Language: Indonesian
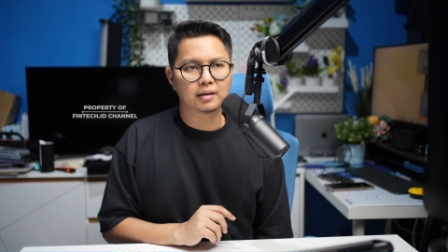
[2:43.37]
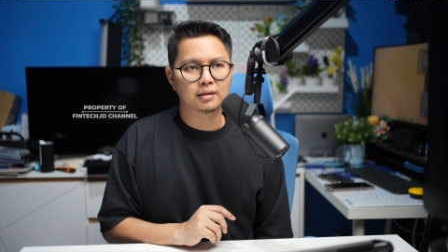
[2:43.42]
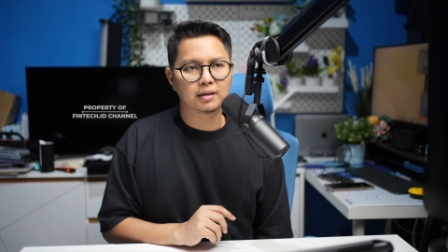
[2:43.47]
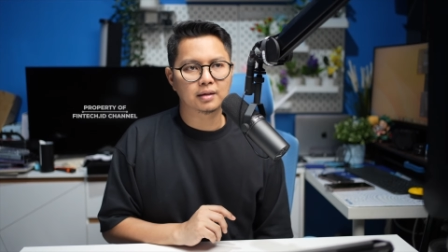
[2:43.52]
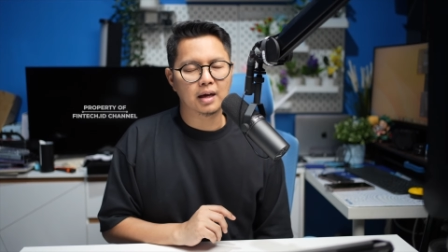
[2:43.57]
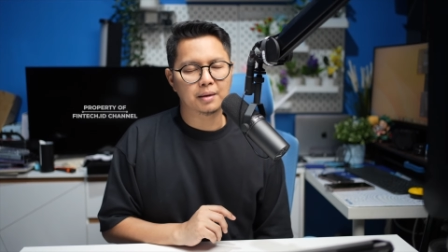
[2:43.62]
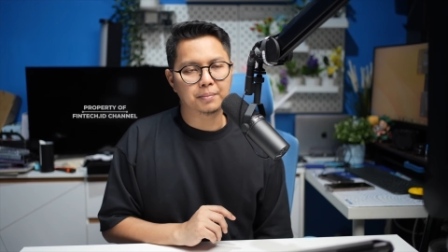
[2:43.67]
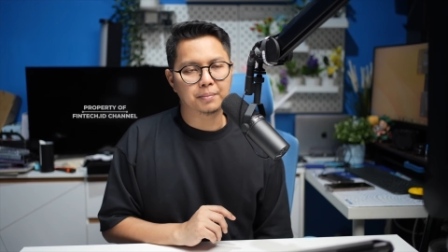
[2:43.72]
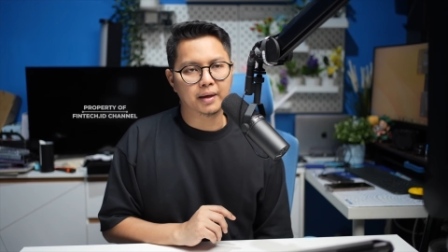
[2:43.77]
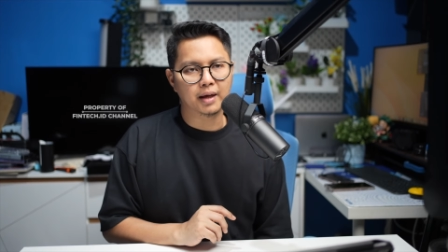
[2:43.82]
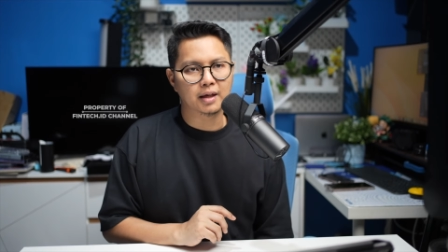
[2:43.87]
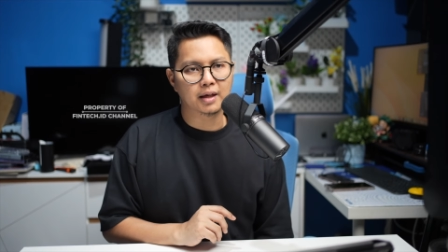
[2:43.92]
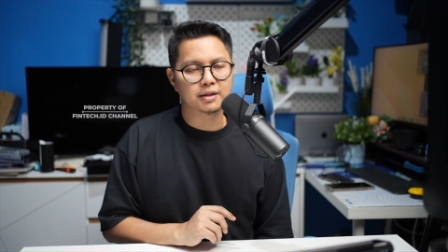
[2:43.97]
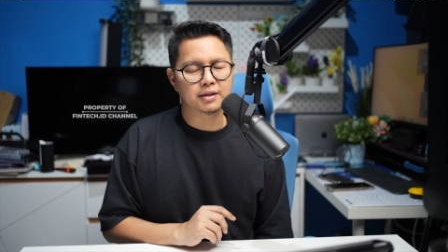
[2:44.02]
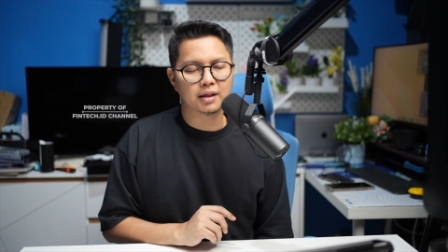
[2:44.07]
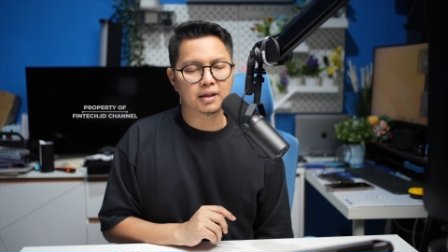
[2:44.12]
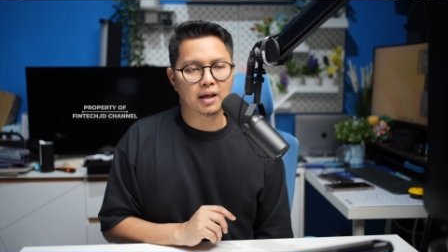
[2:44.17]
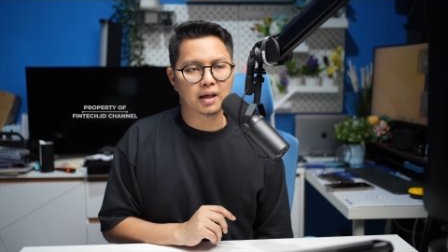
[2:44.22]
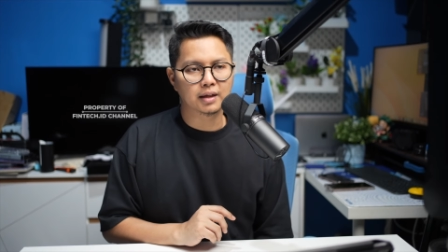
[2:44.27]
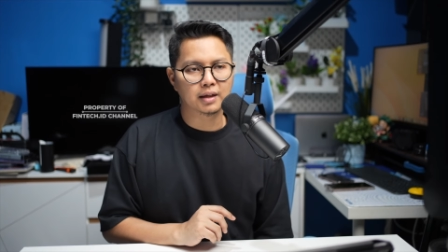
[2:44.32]
apa ya
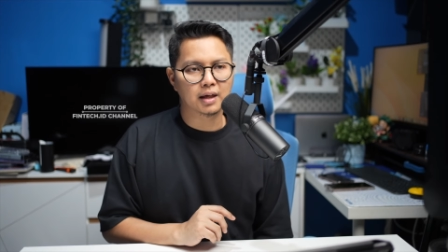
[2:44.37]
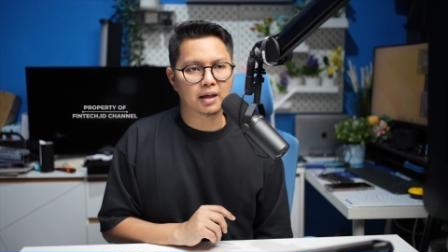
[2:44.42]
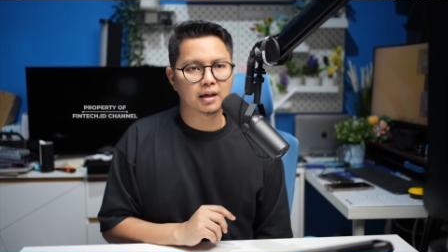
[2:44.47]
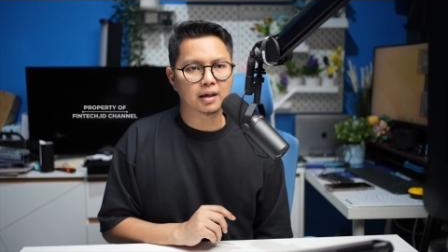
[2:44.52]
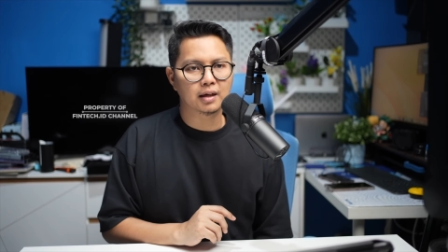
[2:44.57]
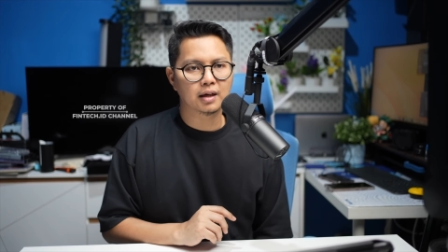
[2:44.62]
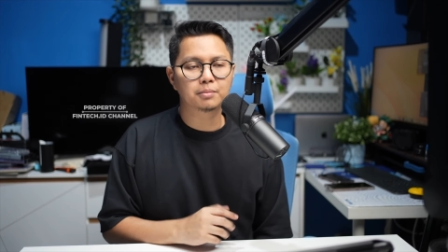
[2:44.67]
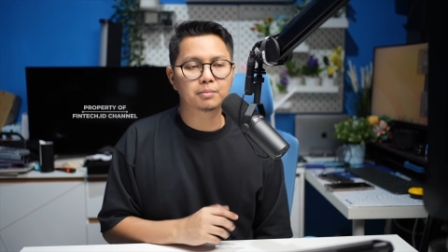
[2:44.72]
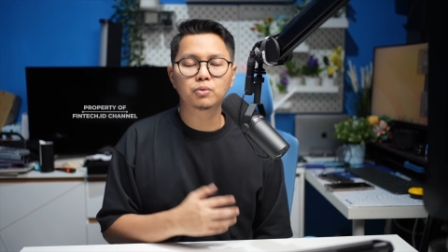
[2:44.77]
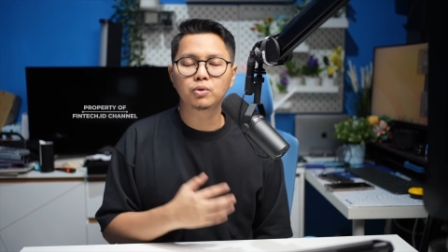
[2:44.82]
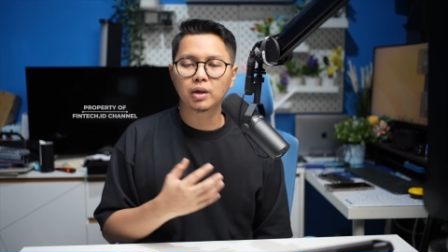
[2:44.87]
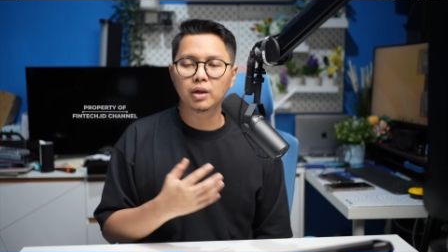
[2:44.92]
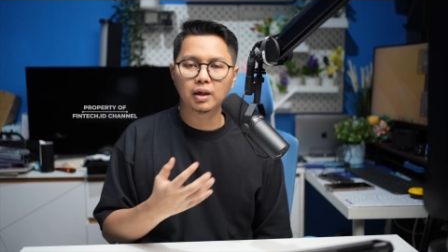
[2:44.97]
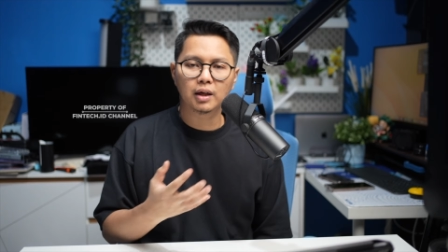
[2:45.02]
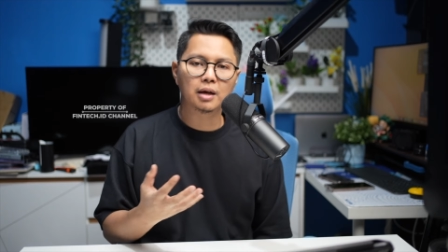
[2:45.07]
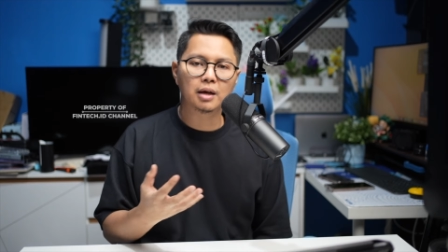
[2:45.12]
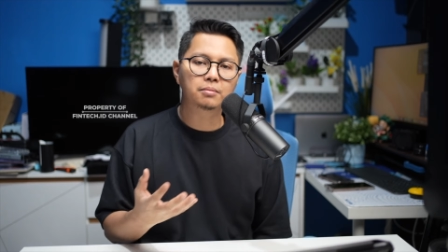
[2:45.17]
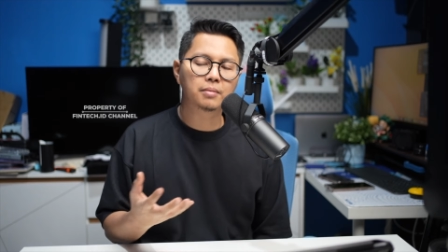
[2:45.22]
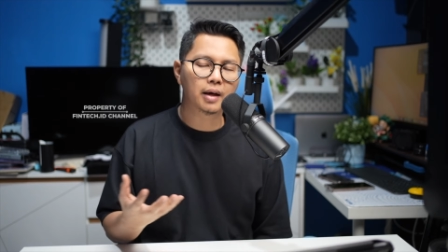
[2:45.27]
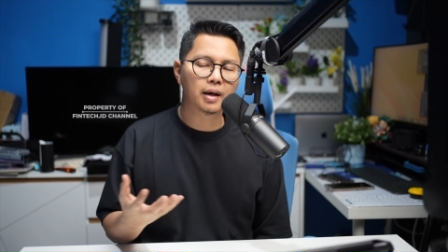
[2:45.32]
istilahnya
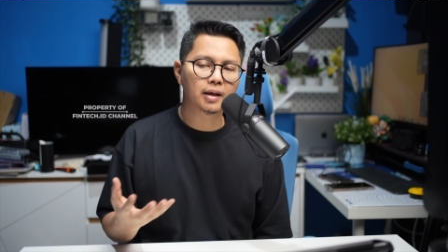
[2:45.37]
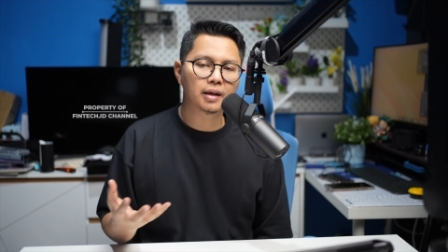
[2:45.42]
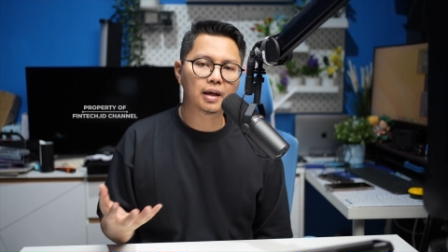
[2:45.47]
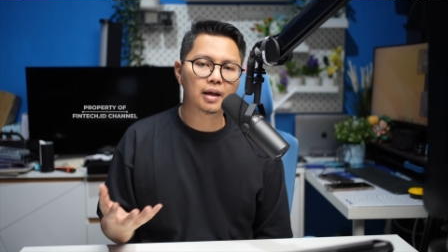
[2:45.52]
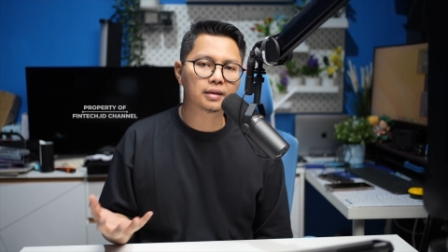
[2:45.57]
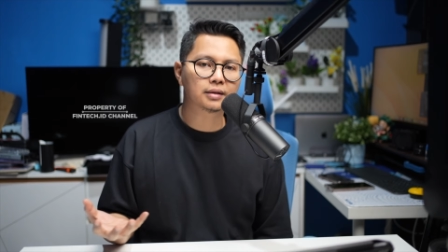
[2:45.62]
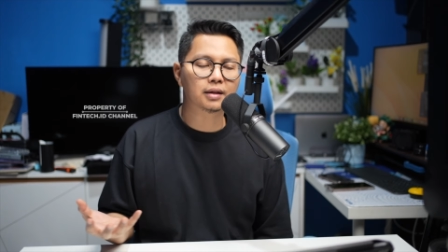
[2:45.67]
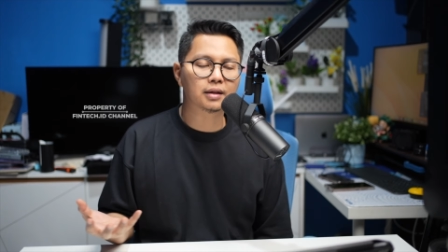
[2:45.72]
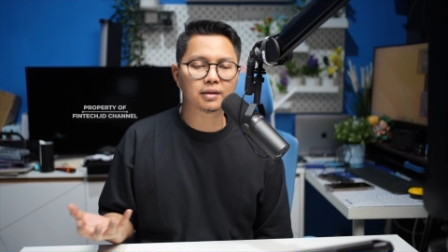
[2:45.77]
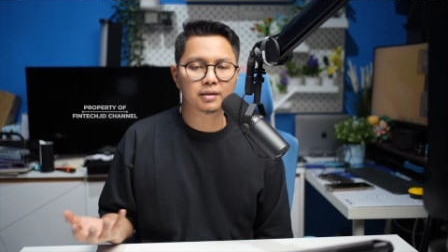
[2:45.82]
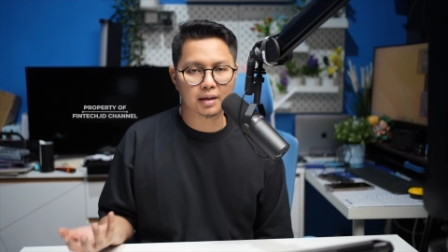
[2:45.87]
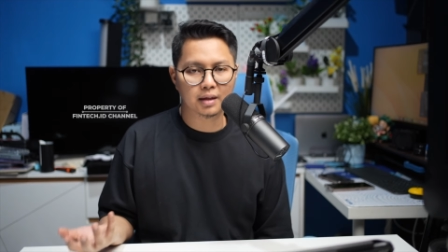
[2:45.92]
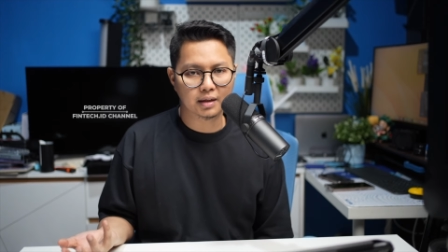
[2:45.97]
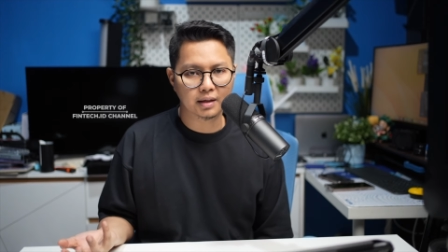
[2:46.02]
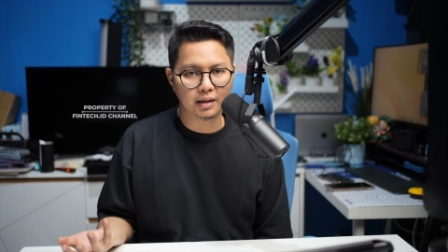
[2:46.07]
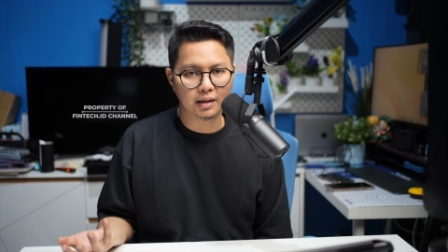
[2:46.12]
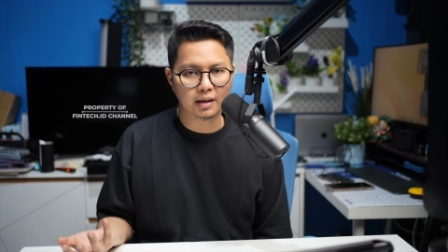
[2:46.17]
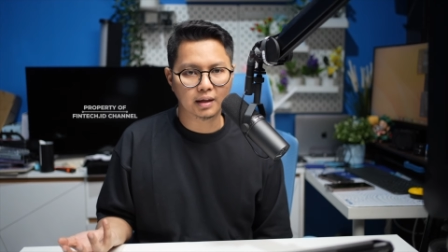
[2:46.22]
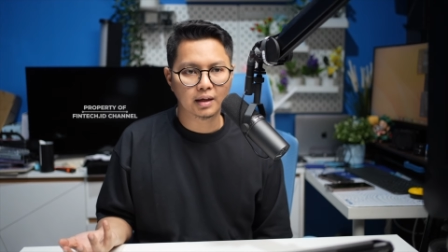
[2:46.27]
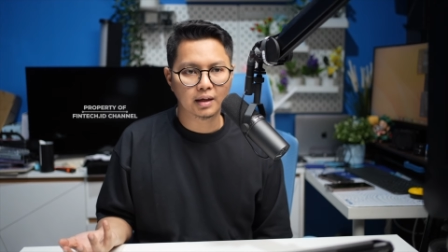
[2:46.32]
kemungkinan baik yang
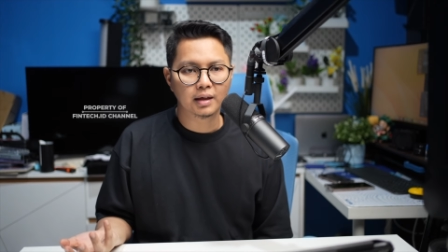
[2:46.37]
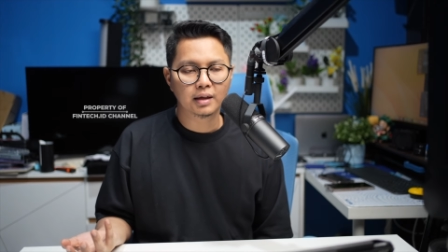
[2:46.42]
terjadi.